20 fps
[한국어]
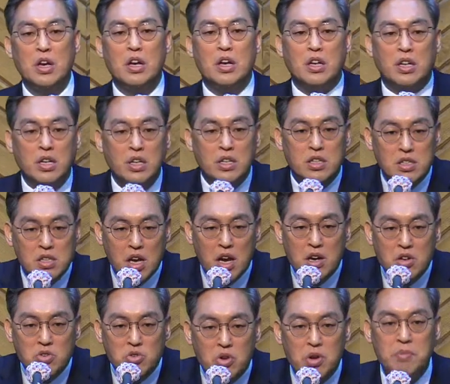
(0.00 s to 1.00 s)
그
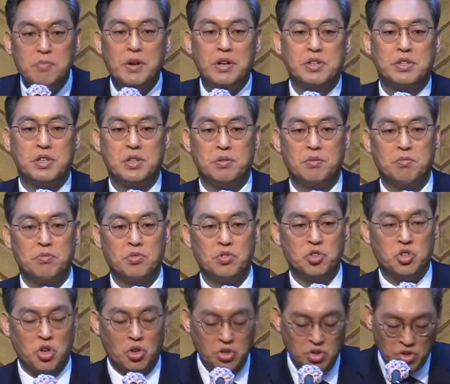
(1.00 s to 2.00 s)
창조의 말씀
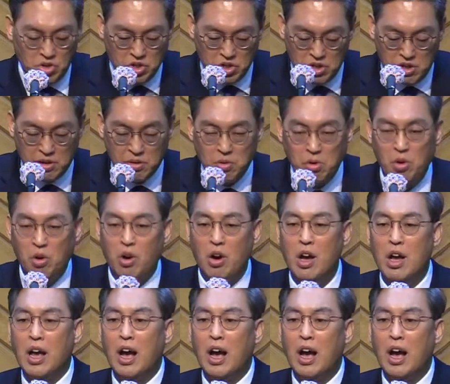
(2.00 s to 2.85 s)
저녁이 되고